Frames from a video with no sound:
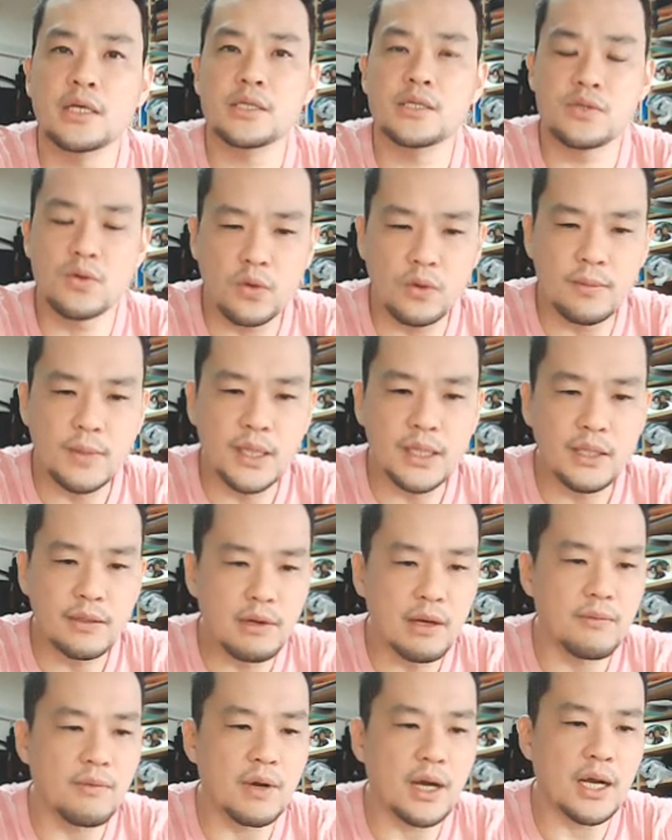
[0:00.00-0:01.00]
そこまで
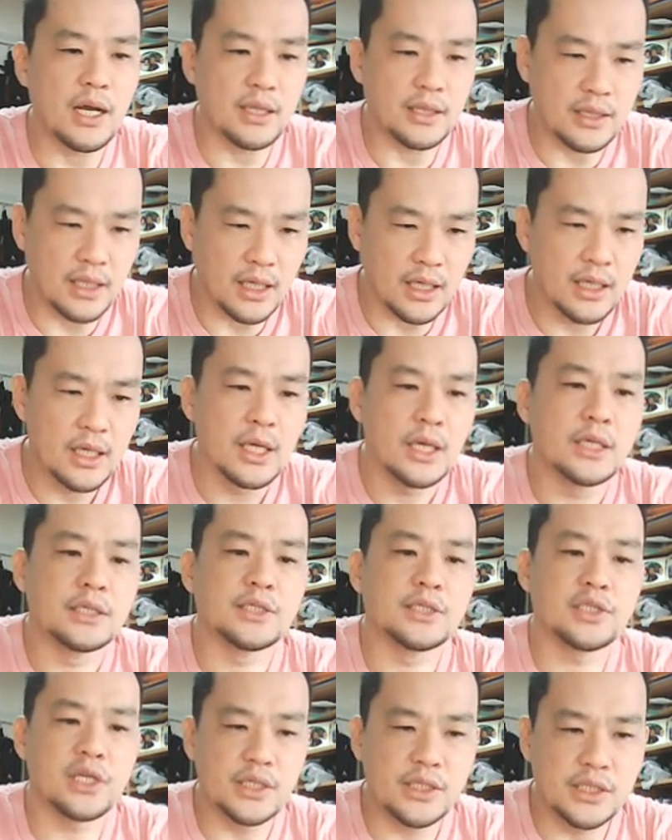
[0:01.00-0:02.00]
は分かった。
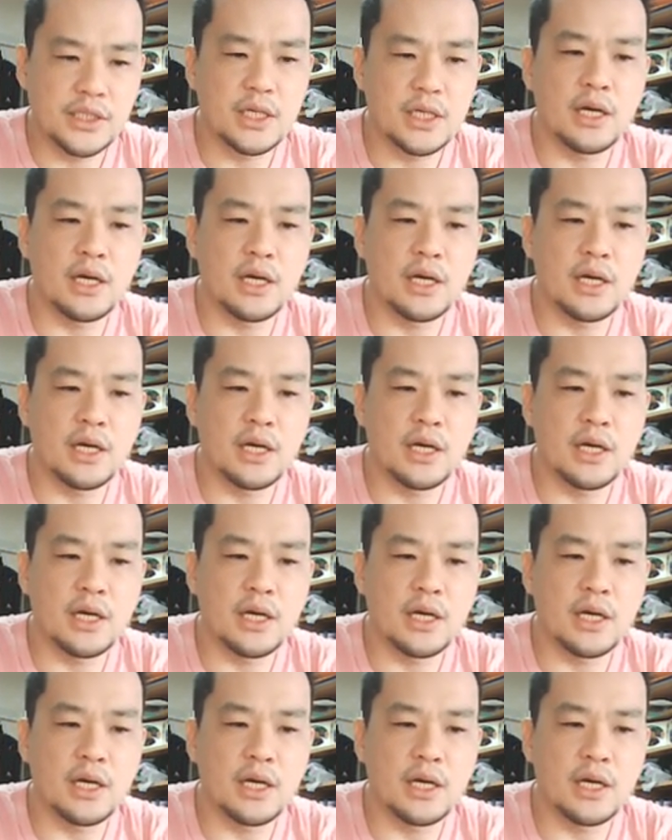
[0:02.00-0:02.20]
しかし